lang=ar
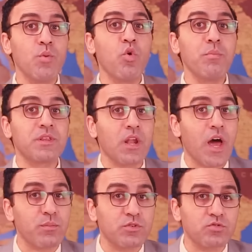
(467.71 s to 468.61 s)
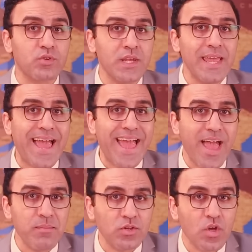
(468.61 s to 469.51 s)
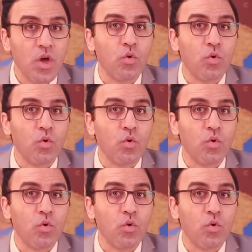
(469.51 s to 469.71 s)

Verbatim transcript: المهم ان الحرب السودانيه قامت